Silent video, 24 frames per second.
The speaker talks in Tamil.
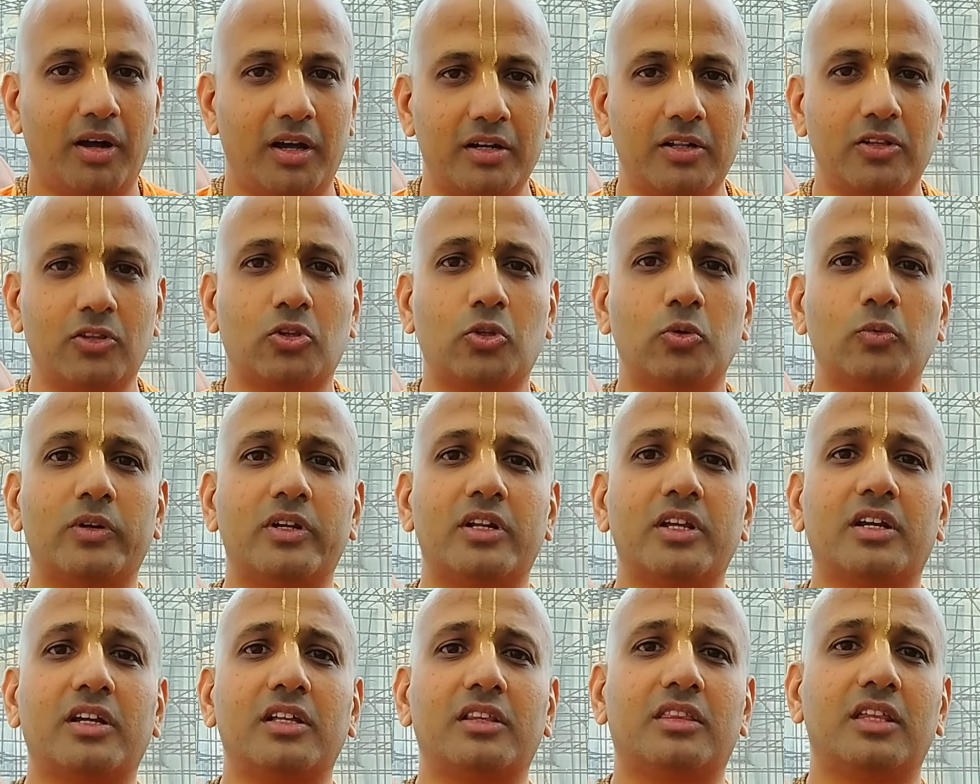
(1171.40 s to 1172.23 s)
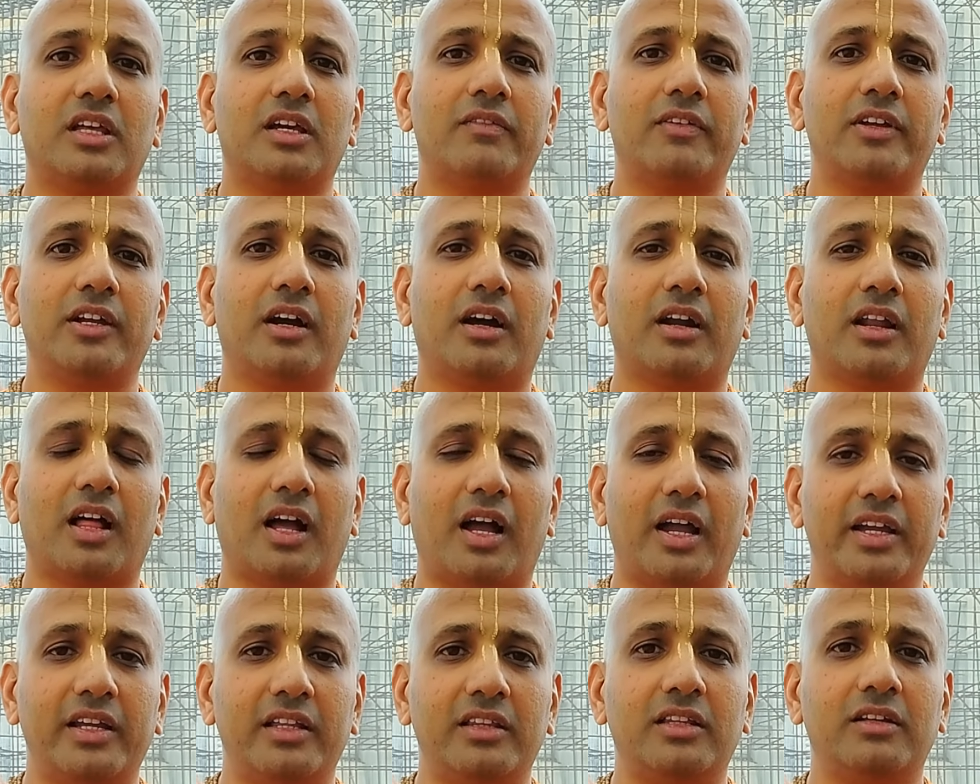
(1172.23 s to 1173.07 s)
மருத்துவருக்கு தேவையான
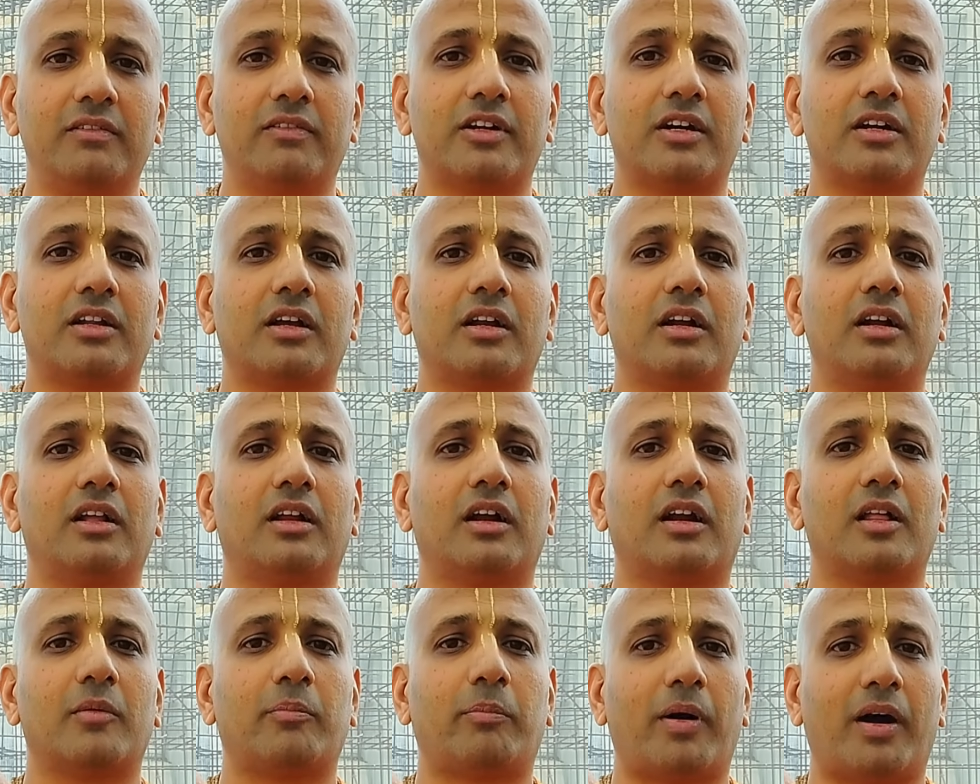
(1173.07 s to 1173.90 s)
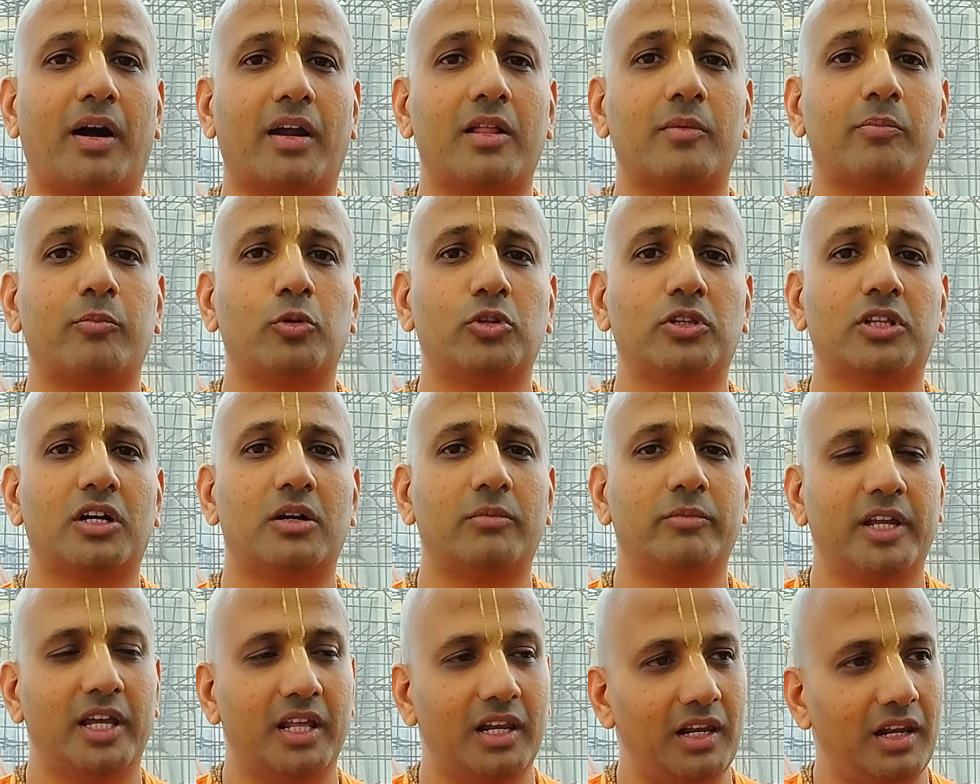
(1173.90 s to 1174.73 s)
ஐந்து வருடங்களுக்கான பாட
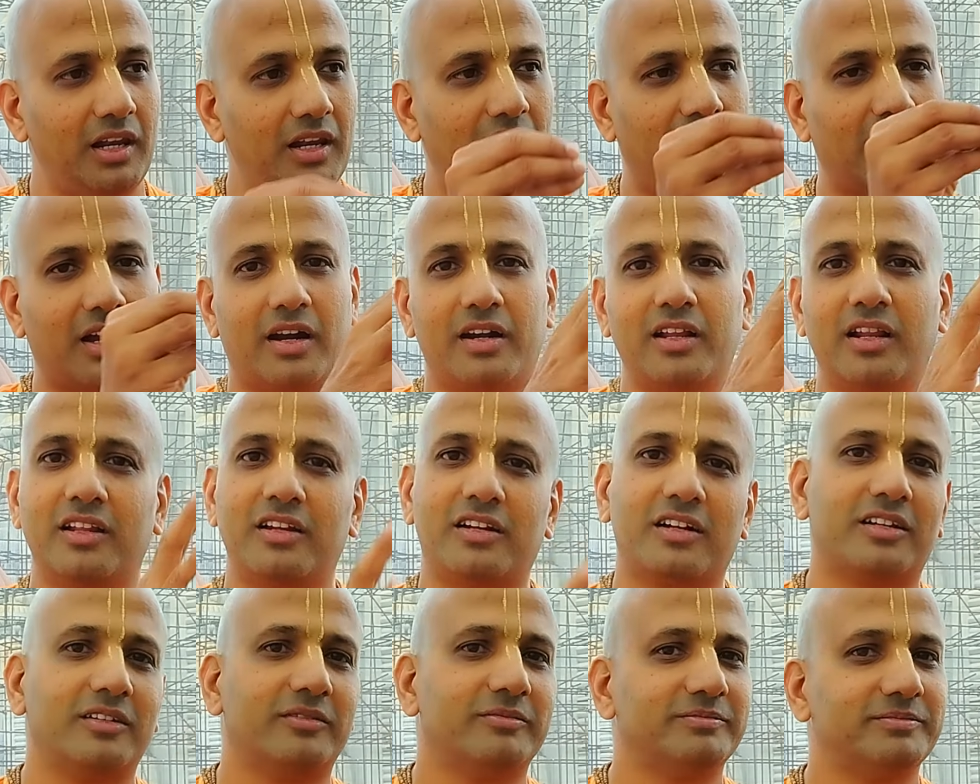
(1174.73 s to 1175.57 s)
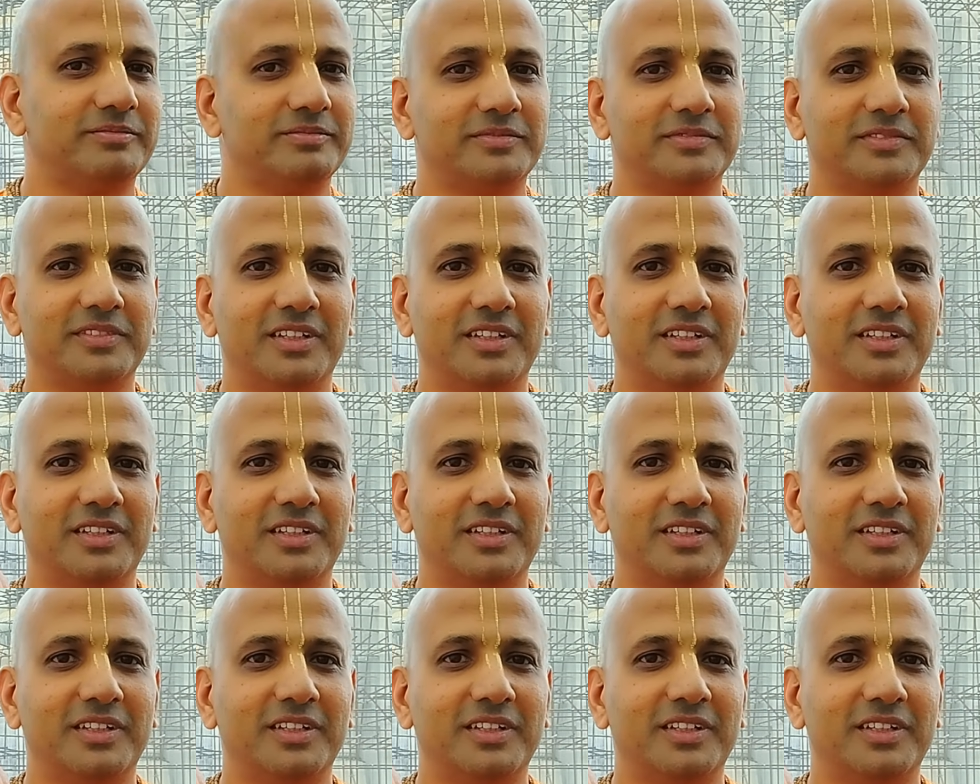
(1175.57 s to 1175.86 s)
புத்தகம் எல்லாம் கடையில் இருக்குது